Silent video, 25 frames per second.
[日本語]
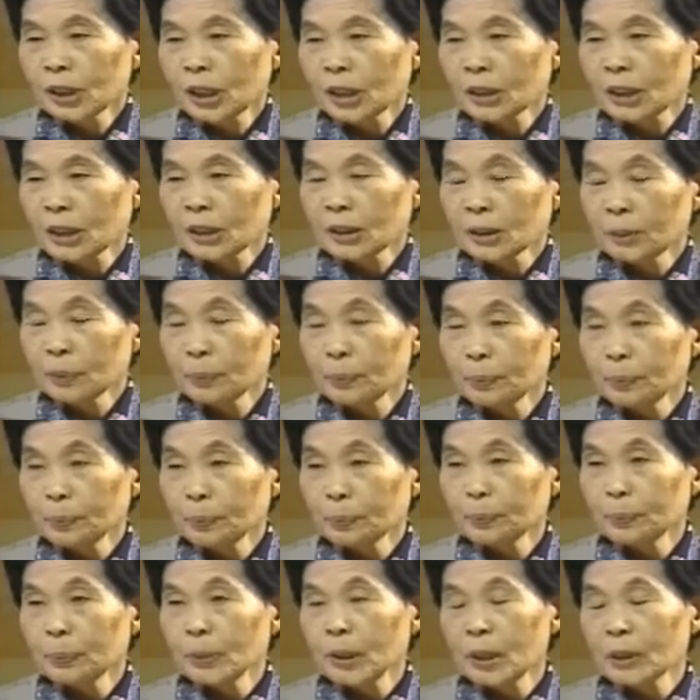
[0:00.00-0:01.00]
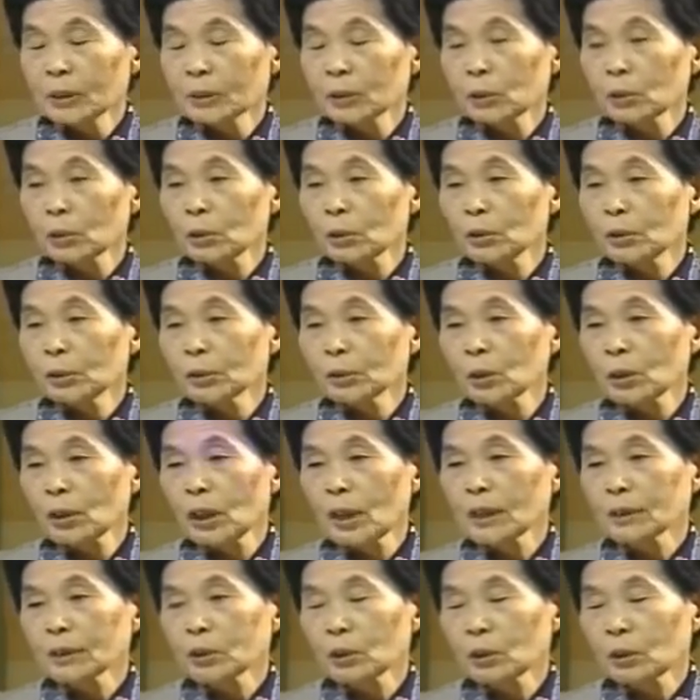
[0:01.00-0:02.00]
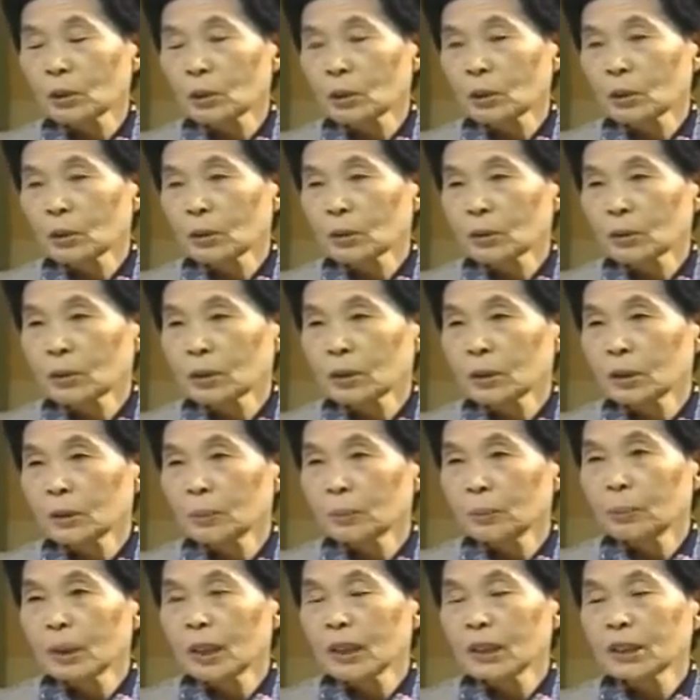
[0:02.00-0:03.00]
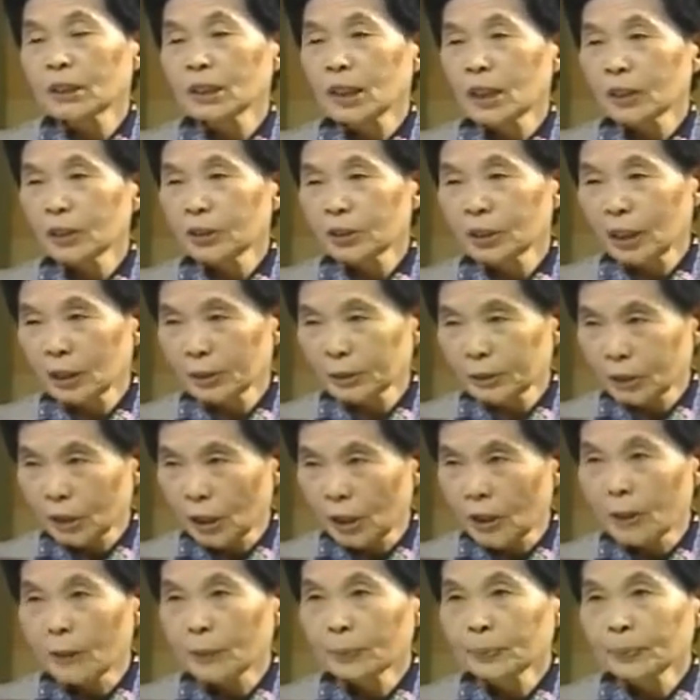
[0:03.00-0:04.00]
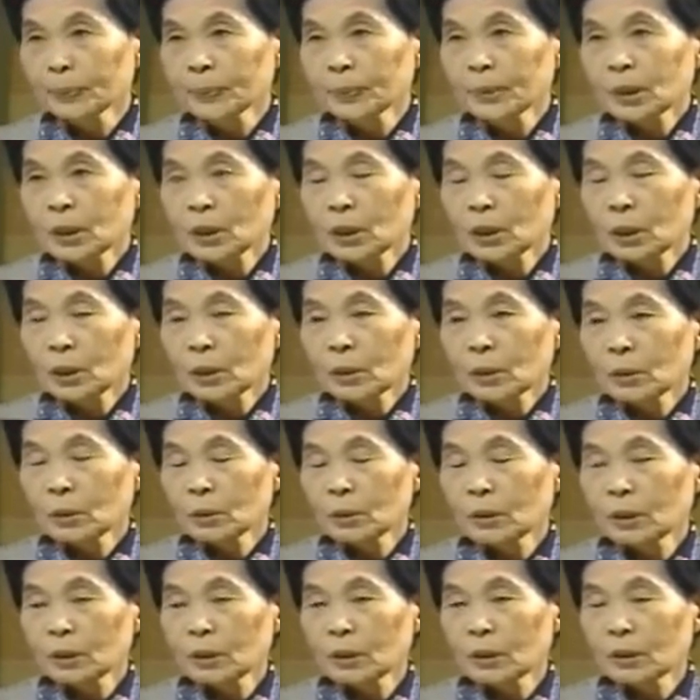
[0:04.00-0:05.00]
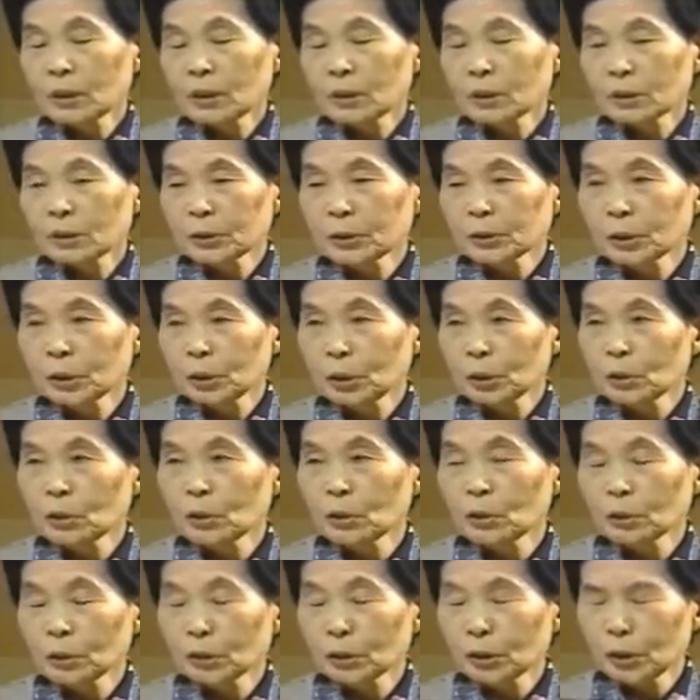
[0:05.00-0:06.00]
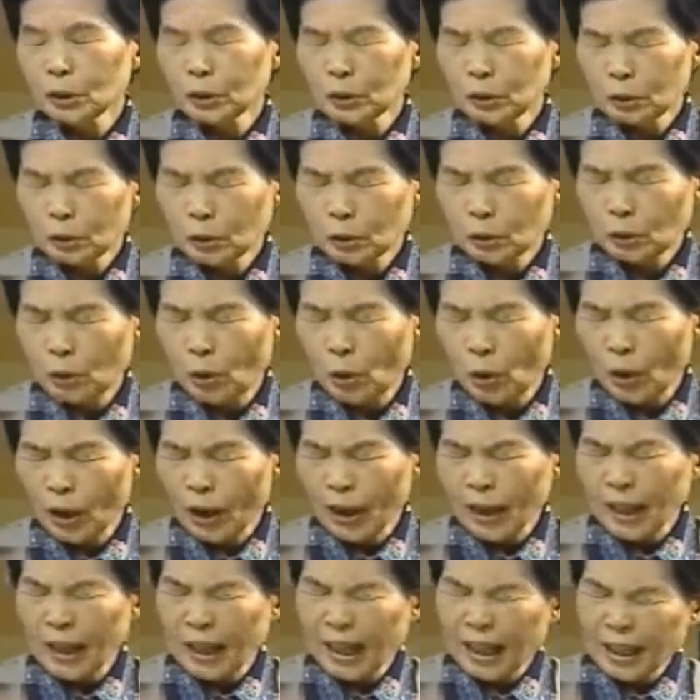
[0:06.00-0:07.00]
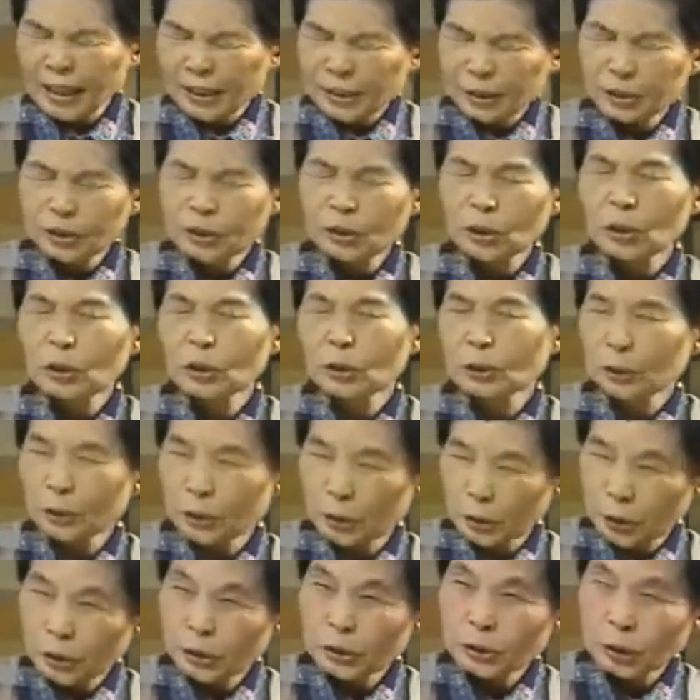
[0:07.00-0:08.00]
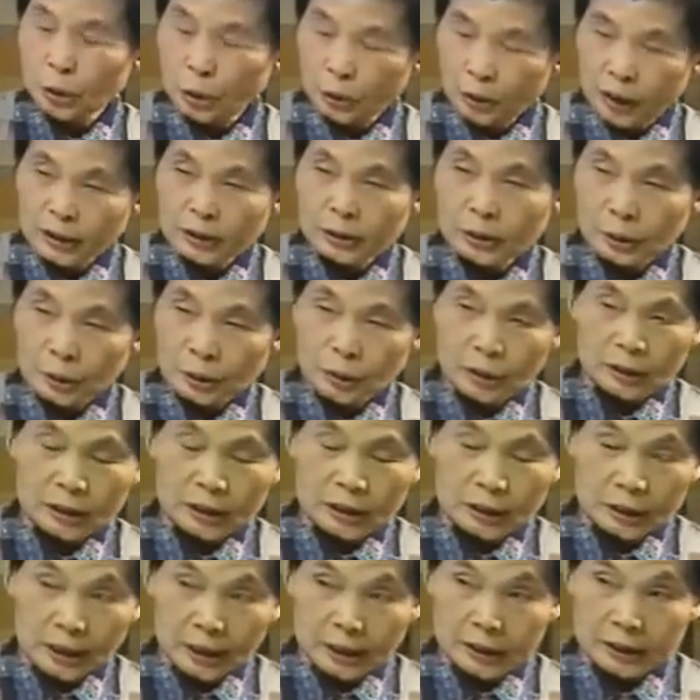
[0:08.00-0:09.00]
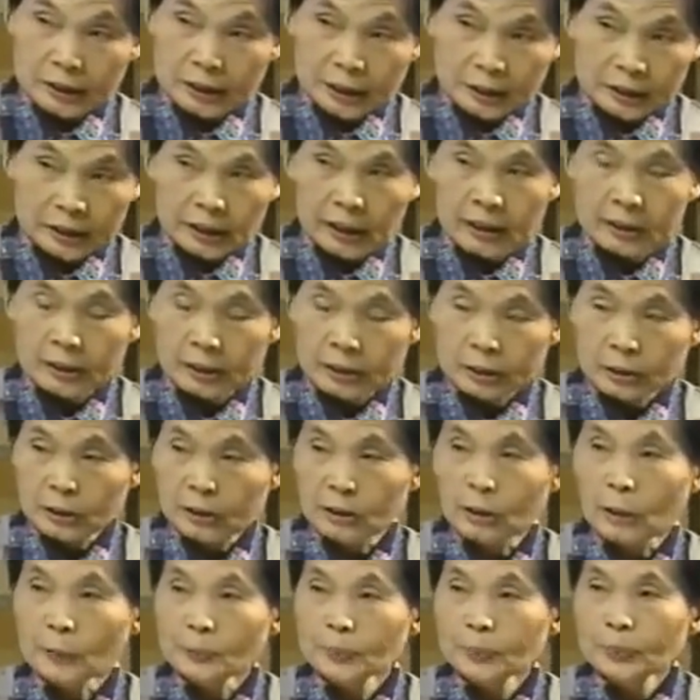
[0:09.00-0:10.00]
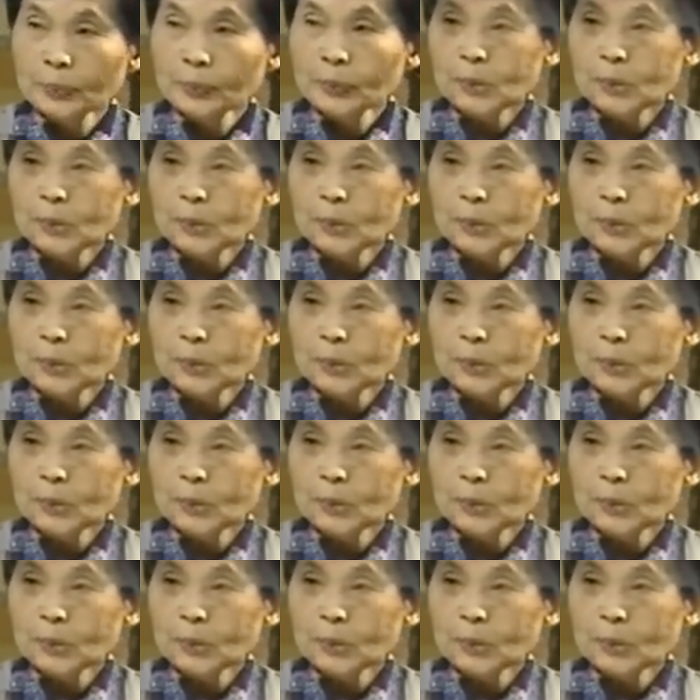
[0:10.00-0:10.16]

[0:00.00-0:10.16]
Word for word: たらいっぱいそういう人があのいっぱいいらっしゃってそれで中中央活動する人はそこにいらっしゃったんですよ。